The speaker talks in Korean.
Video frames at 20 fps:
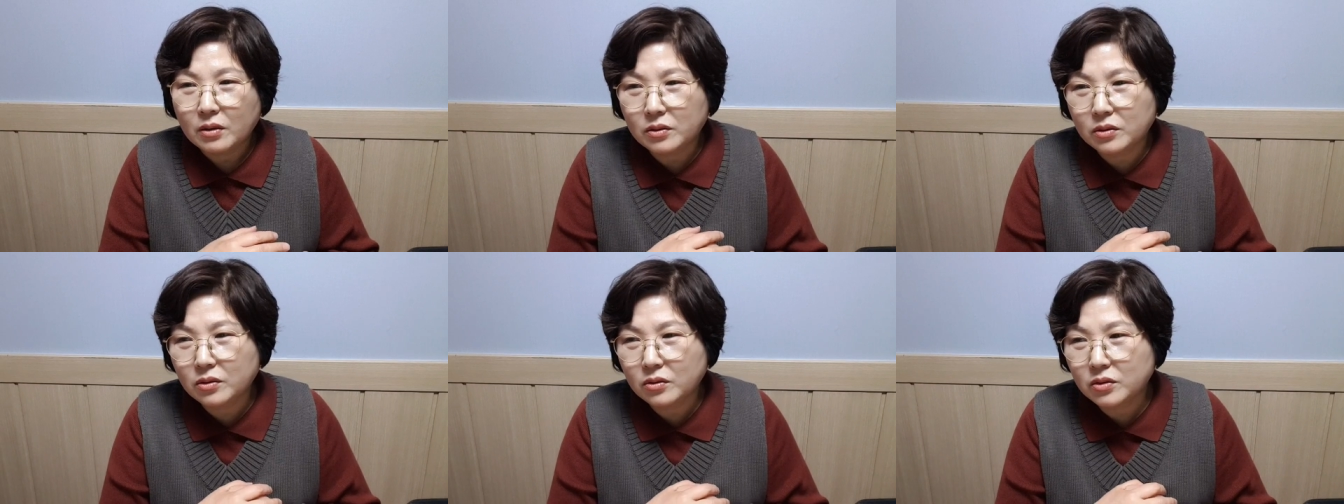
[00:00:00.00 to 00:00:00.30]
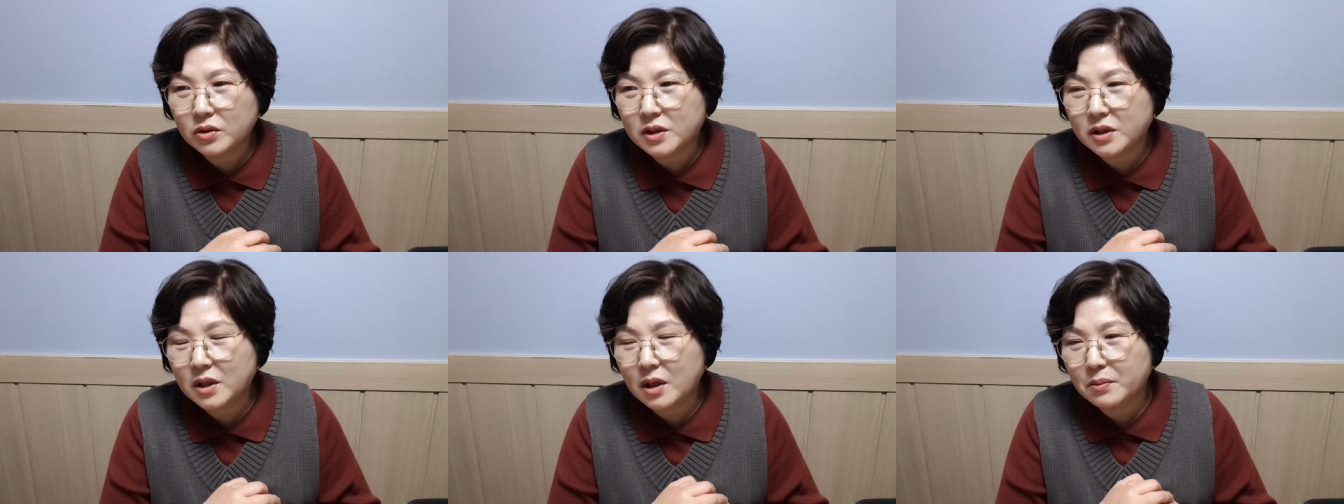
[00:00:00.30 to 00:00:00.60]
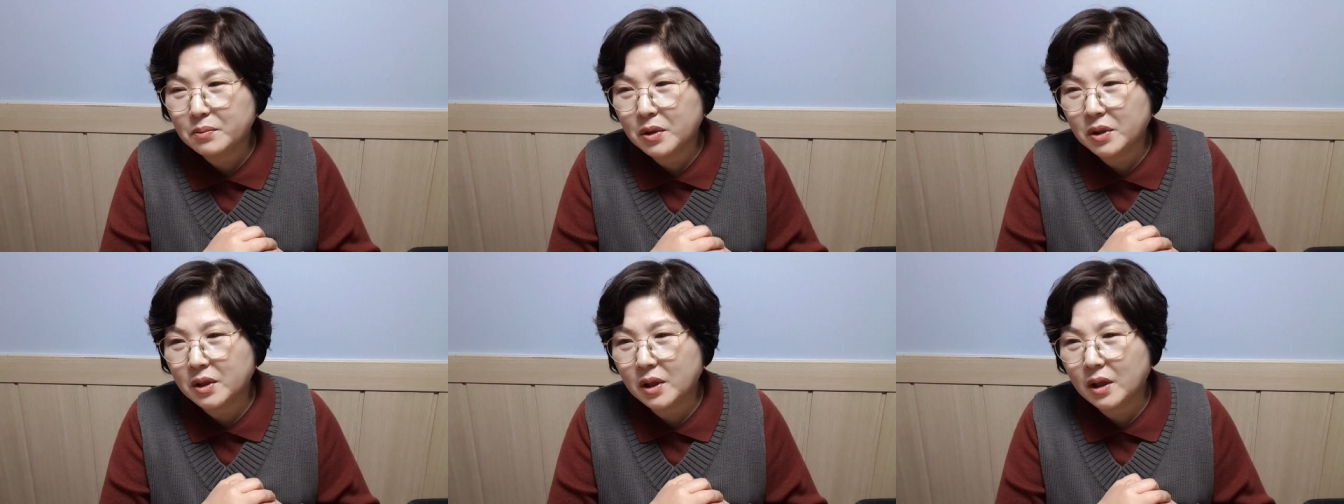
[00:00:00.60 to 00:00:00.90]
그리고
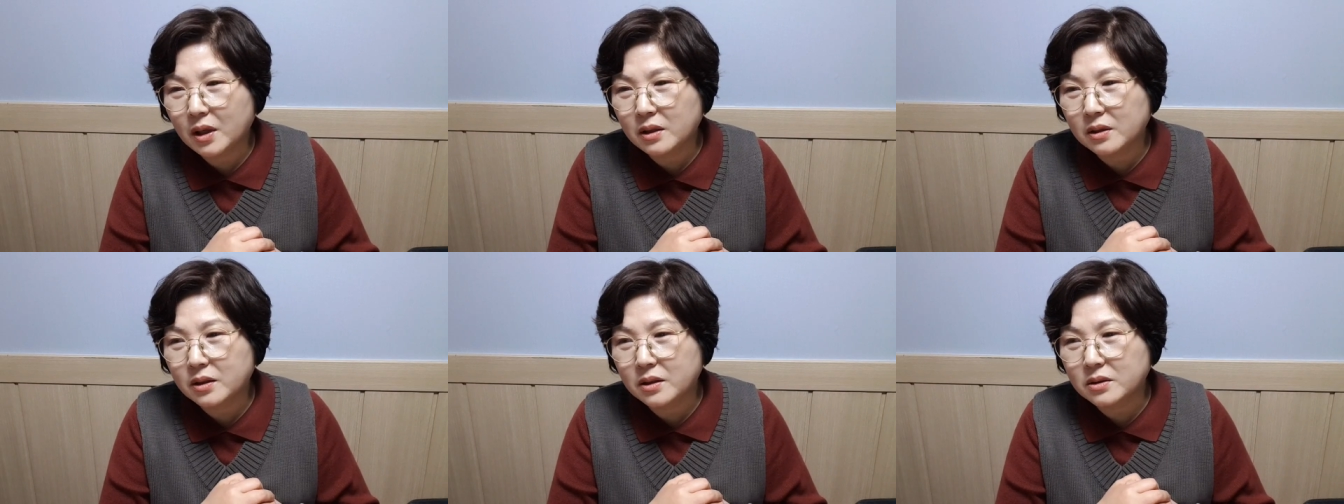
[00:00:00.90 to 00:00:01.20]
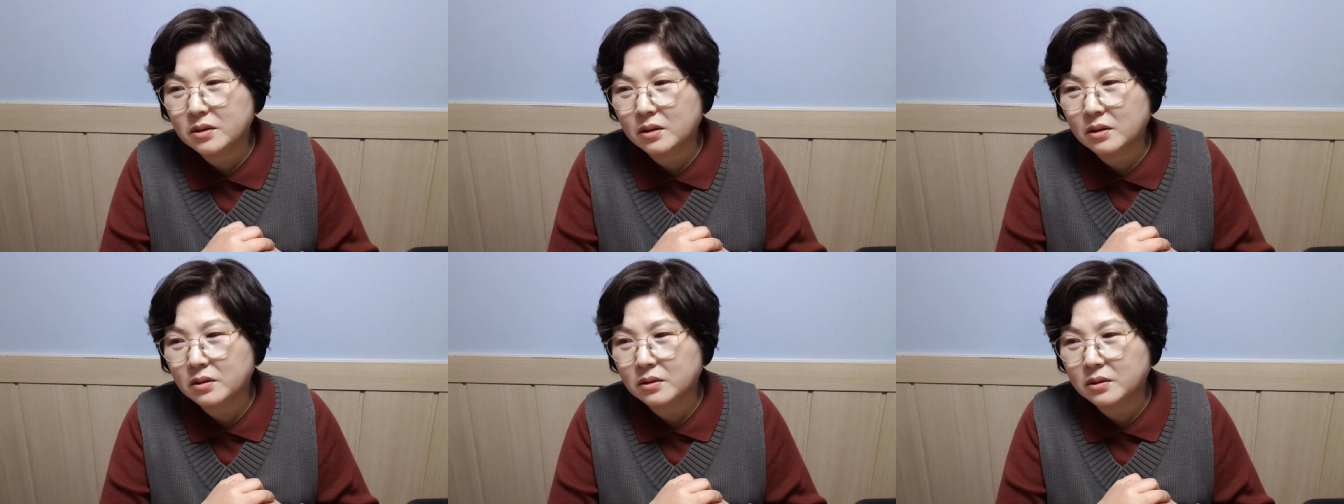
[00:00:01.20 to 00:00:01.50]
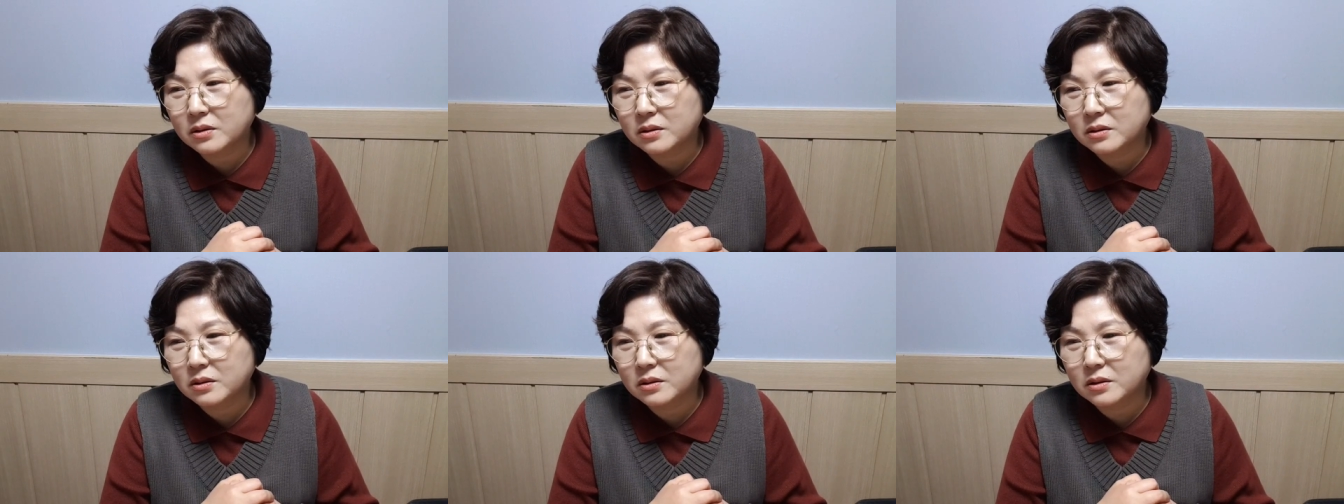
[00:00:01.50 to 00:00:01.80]
지난번에 예를 들어서
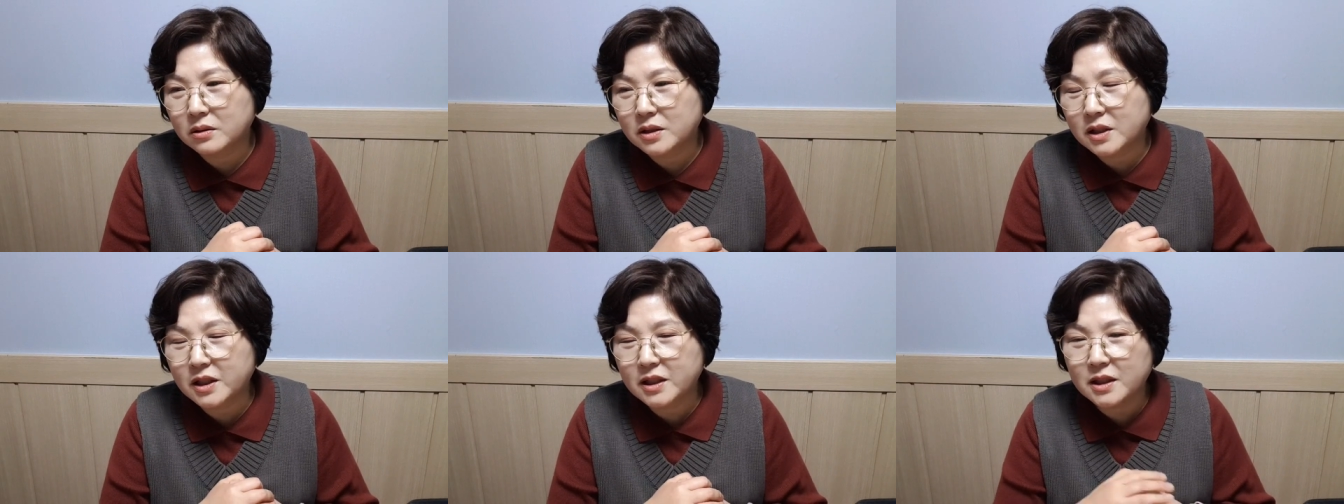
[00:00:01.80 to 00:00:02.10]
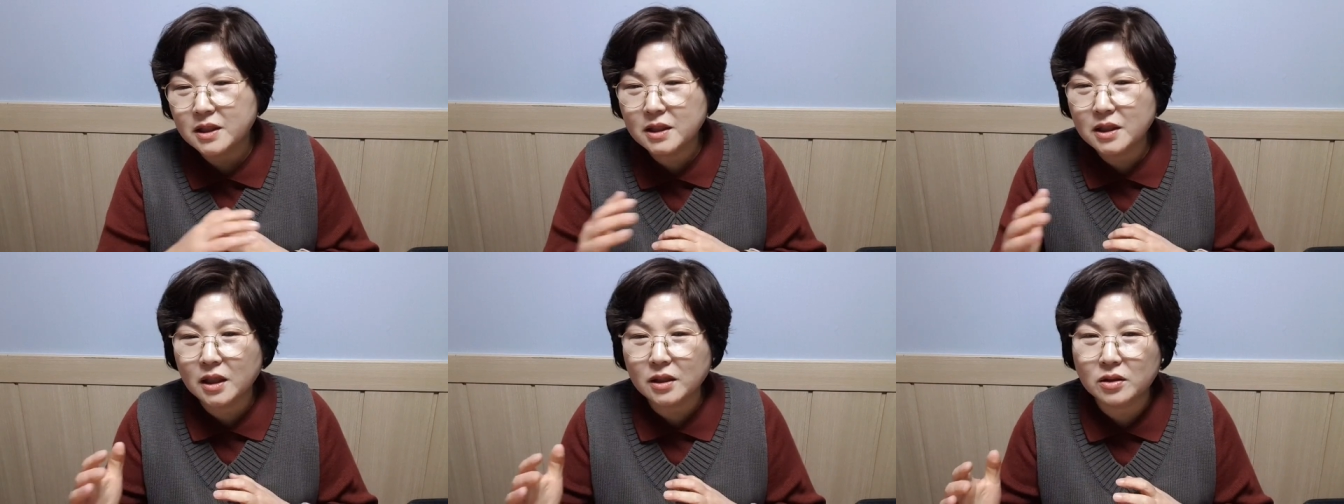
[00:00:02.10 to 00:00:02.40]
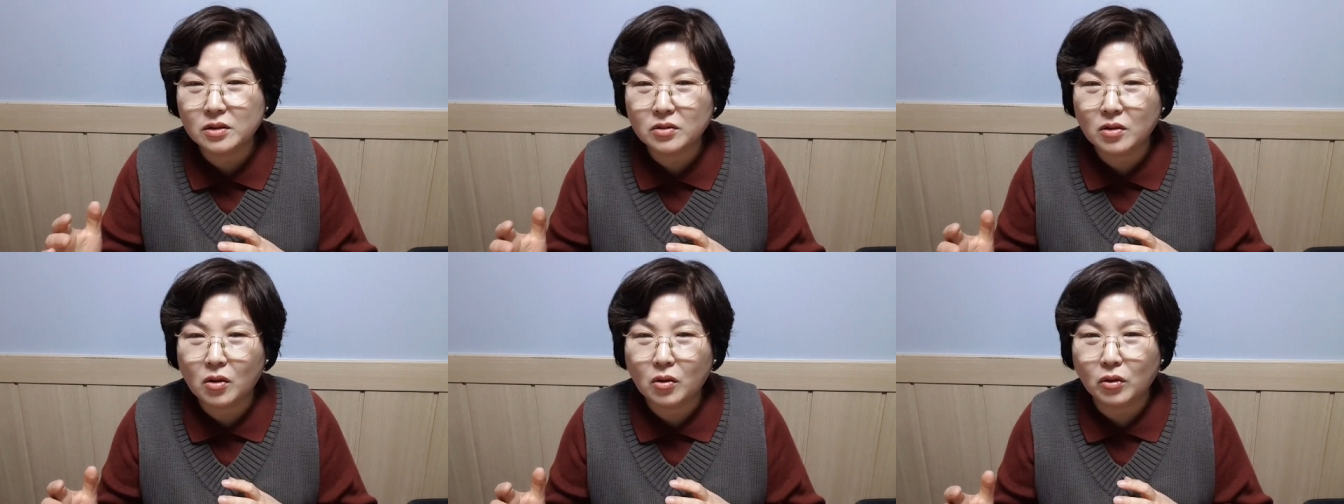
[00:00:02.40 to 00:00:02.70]
그 지진
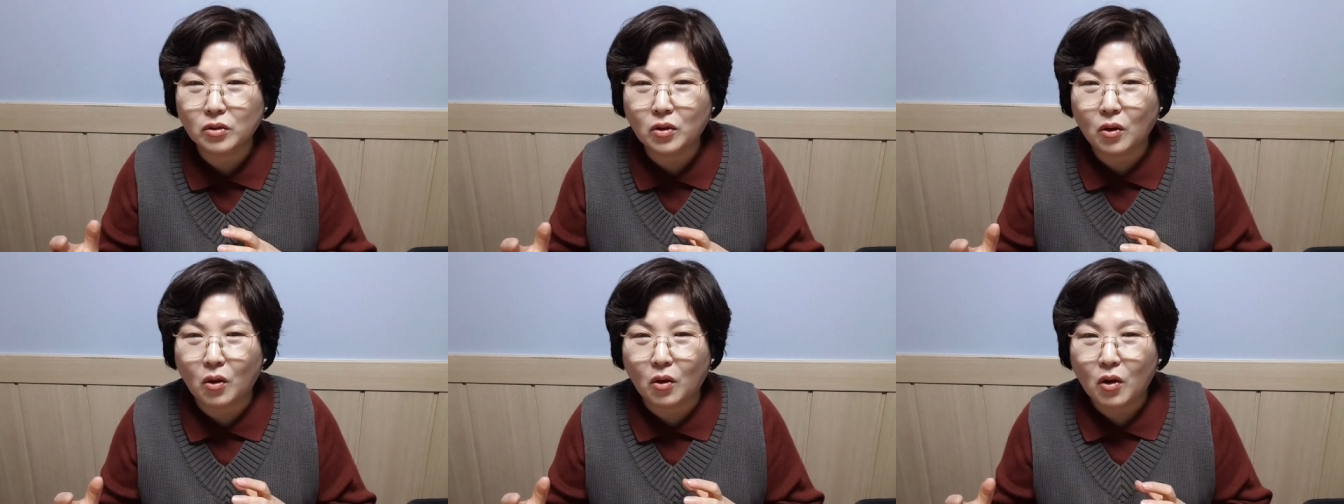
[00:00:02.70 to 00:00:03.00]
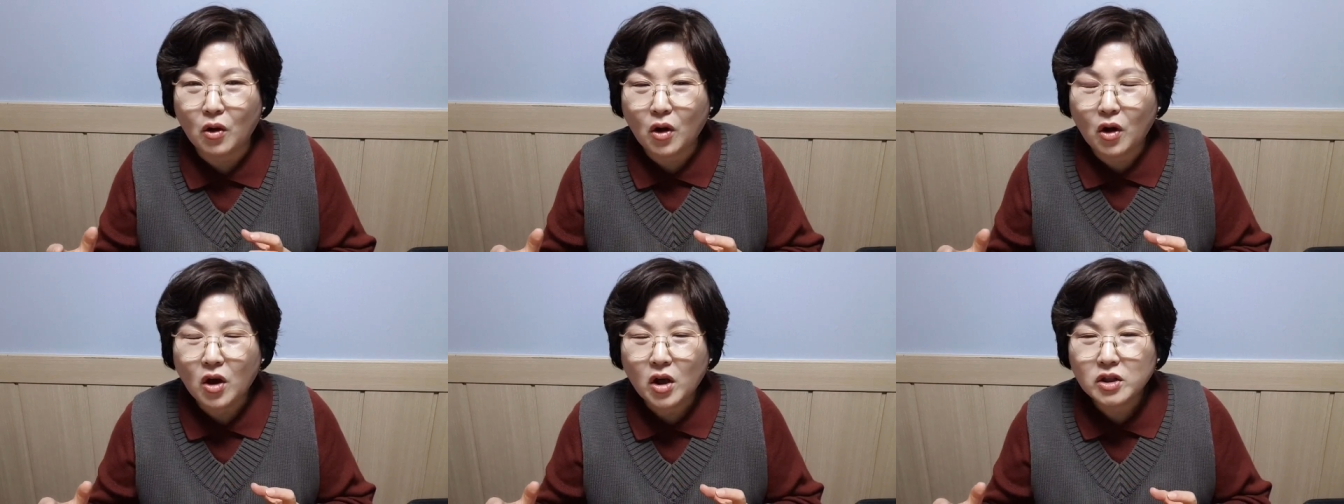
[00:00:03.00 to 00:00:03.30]
같은 경우도